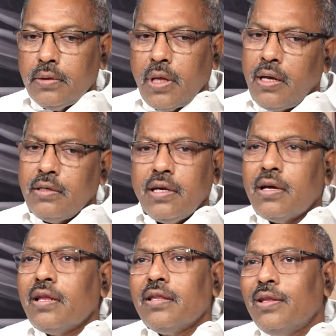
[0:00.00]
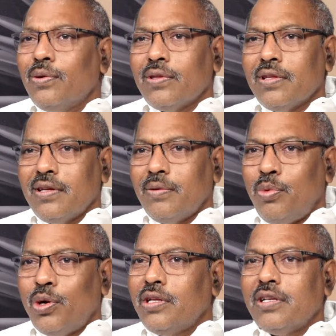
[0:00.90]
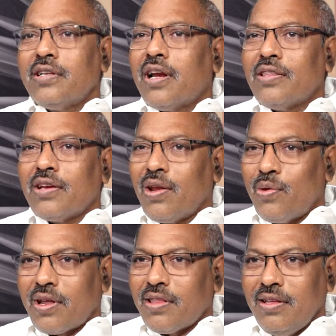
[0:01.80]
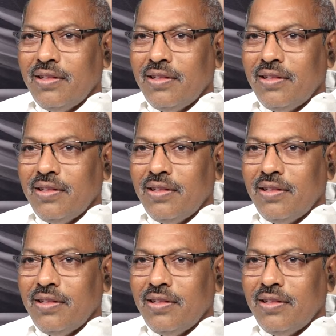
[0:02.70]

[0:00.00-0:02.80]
దాన్ని చేయగలిగింది ఏముంది పోటీ చేసిన వాళ్ళందరూ గెలవరు కదా